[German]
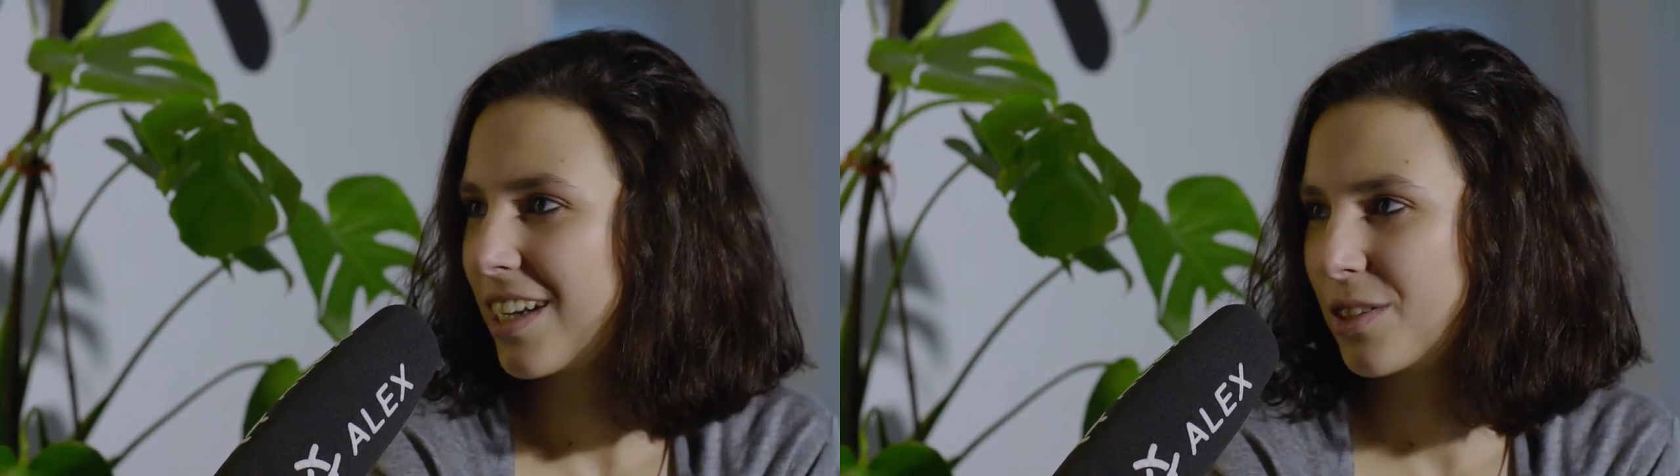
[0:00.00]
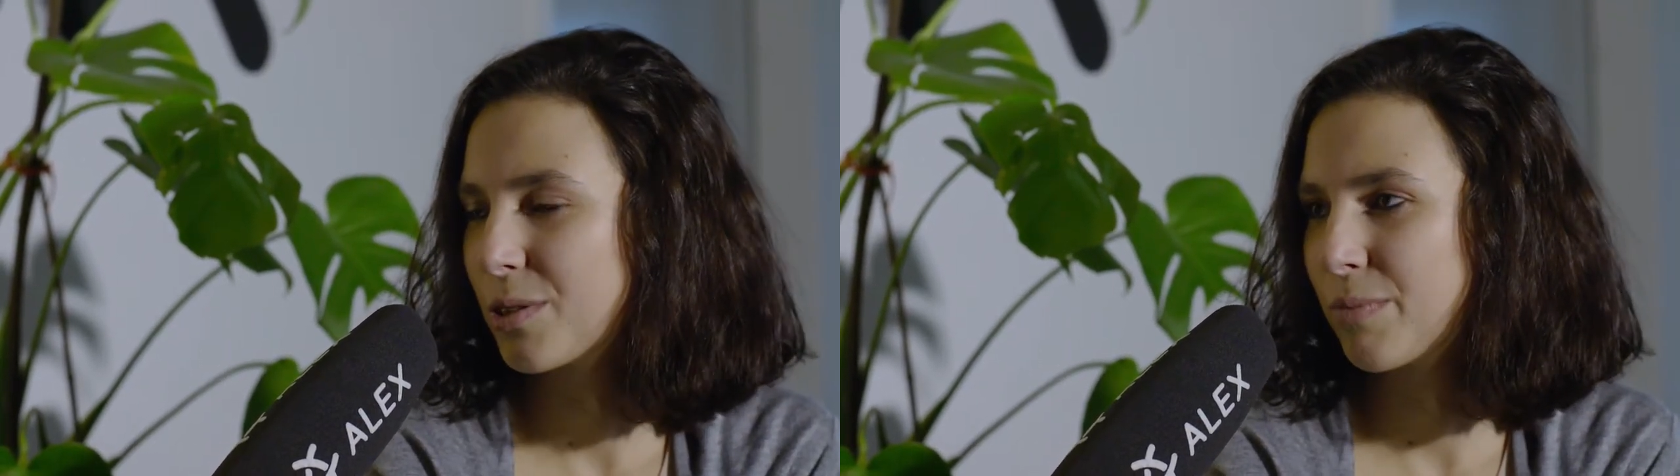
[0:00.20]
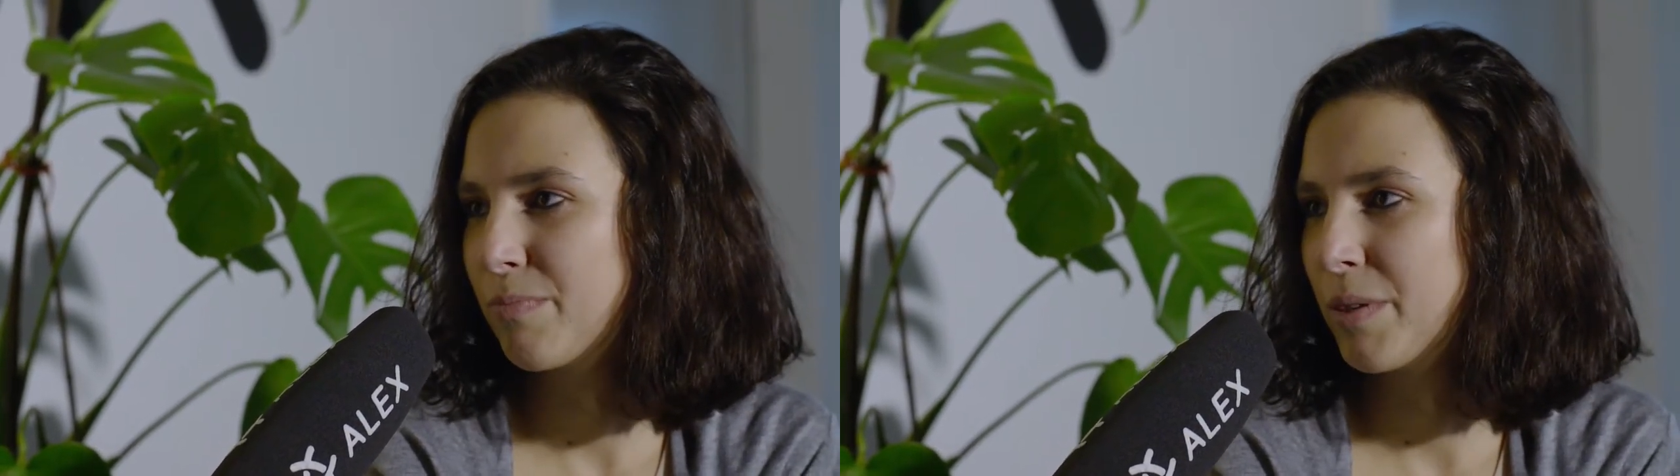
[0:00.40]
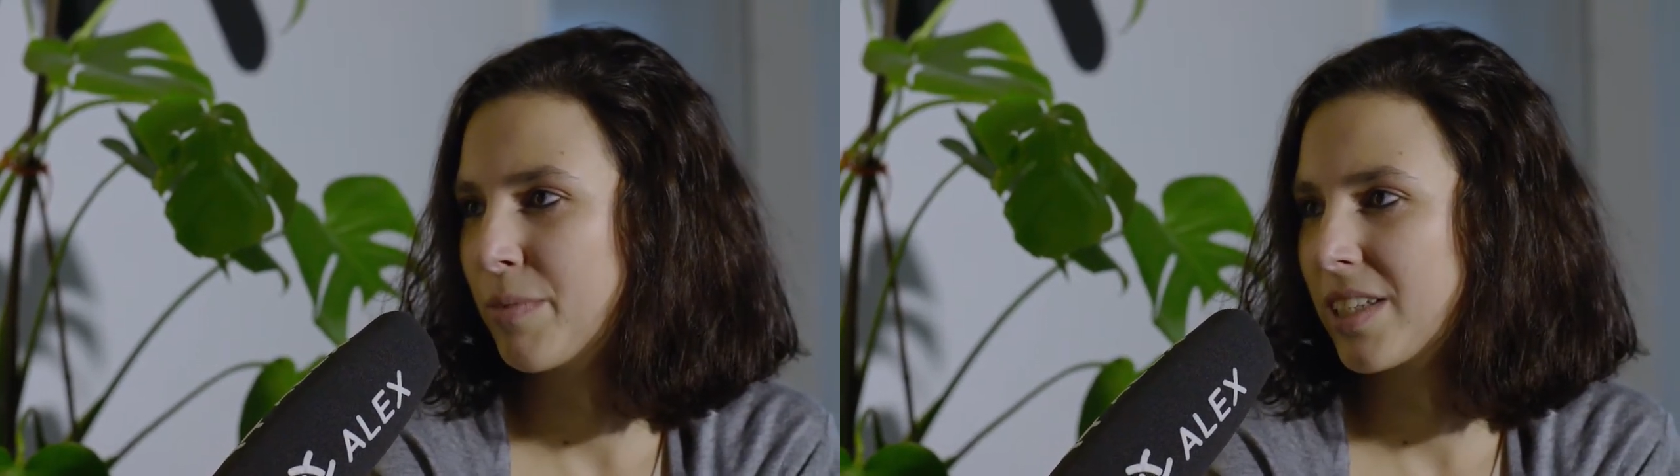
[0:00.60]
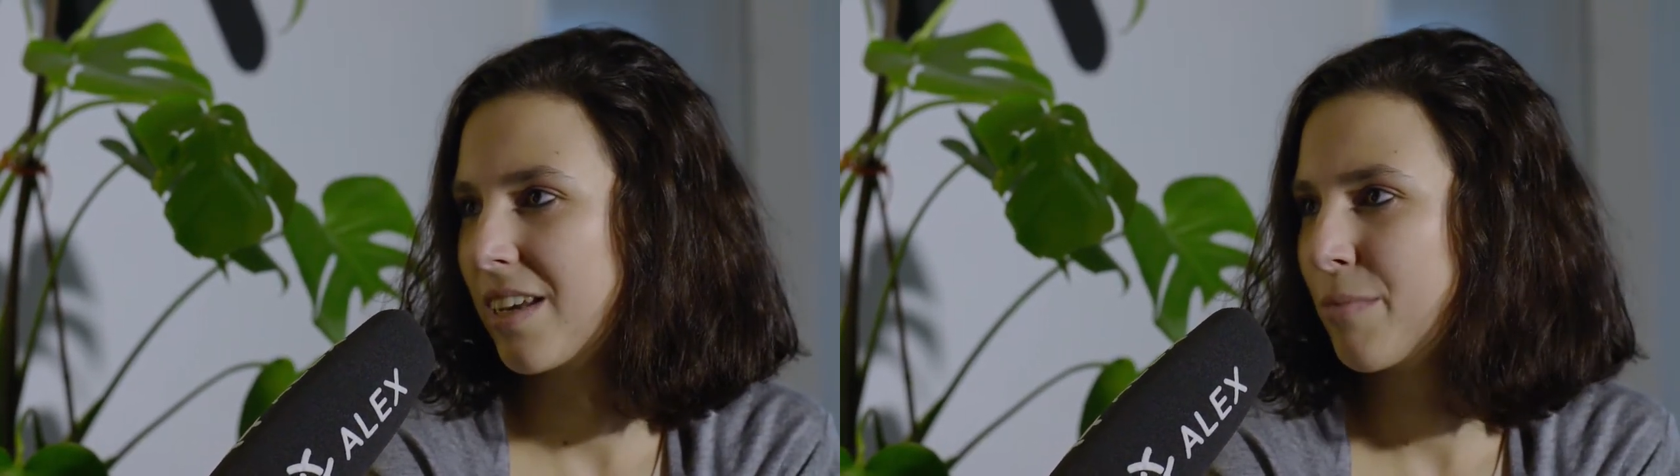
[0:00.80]
also ich bin
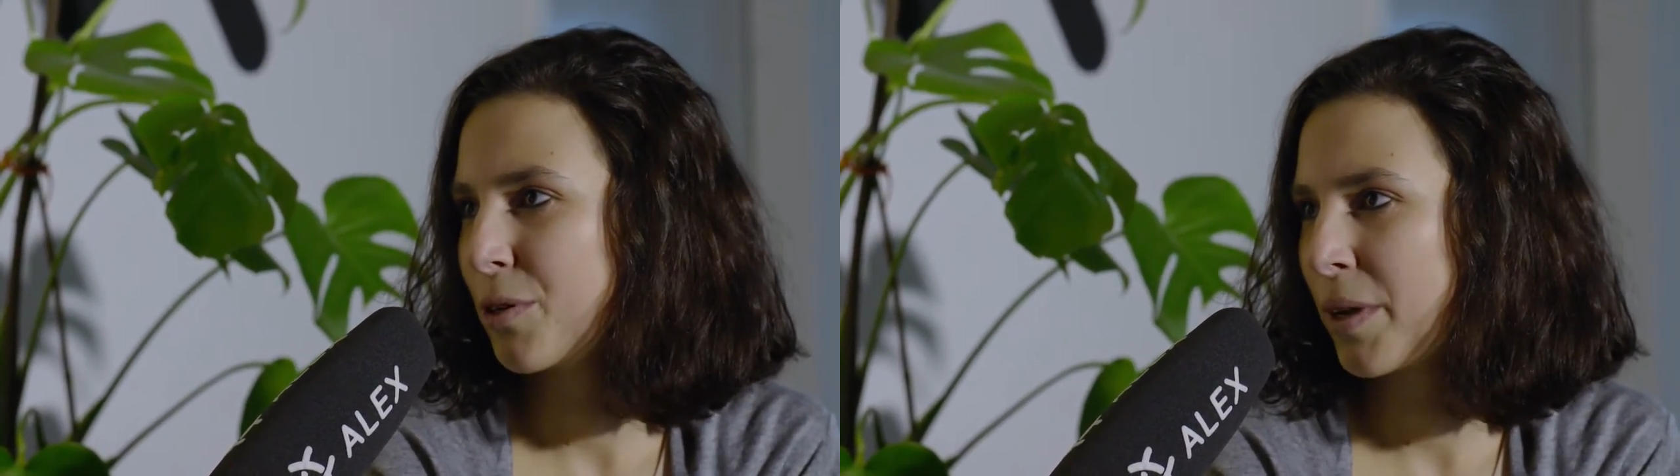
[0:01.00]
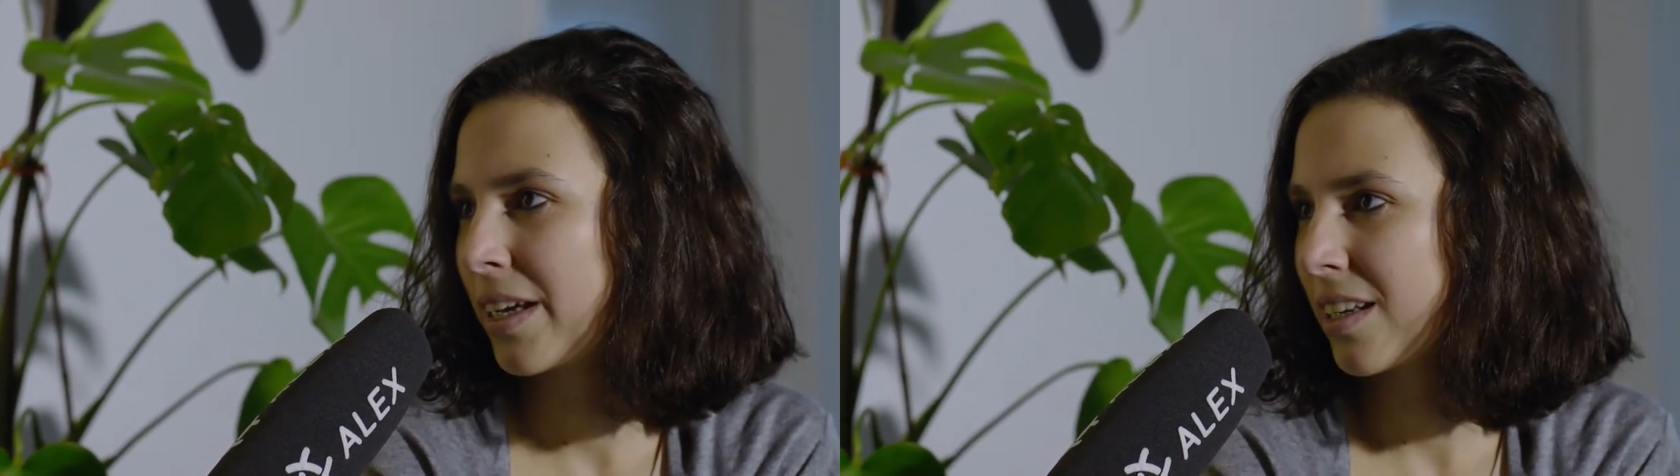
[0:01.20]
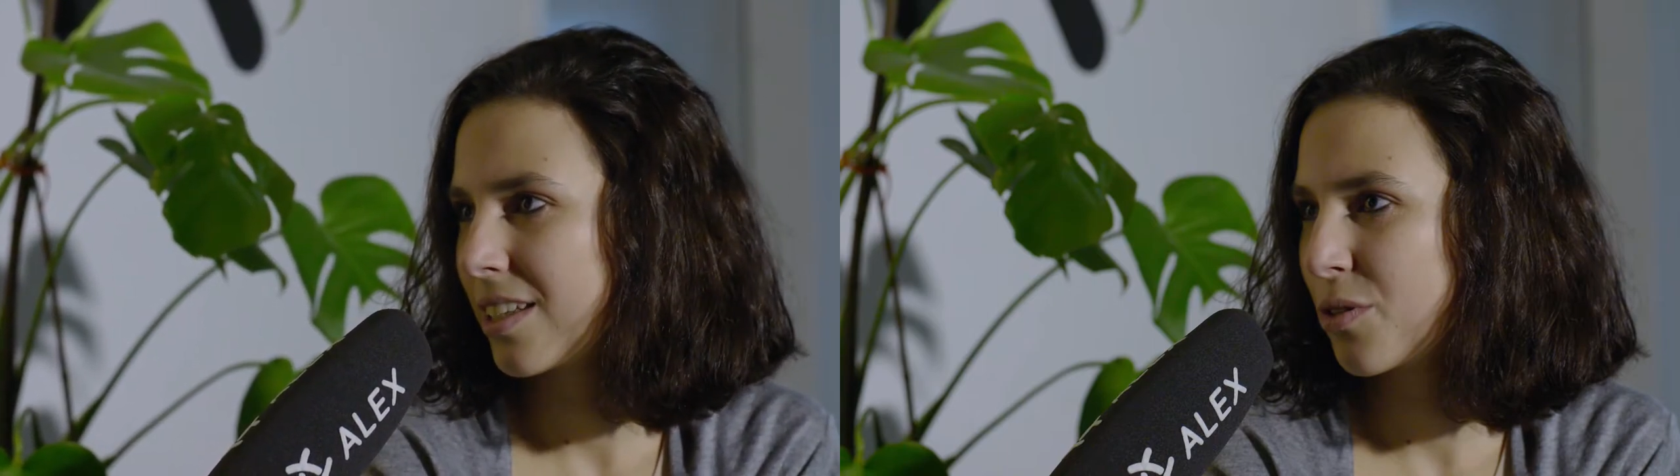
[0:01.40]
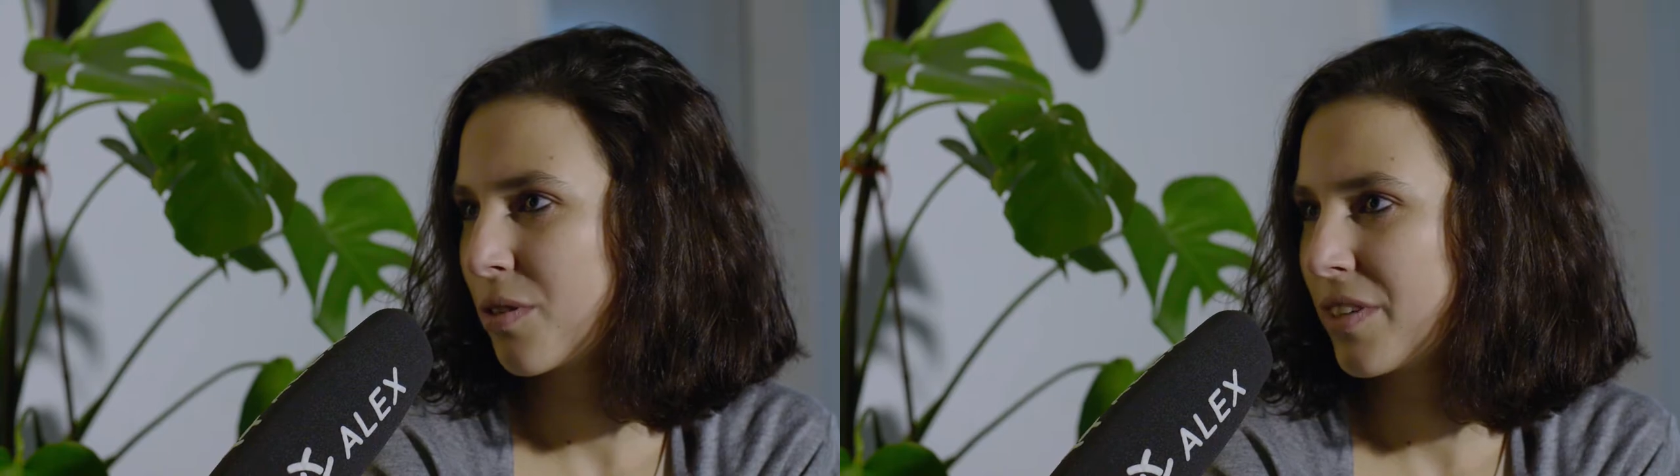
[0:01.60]
bisher immer nur bei der Generation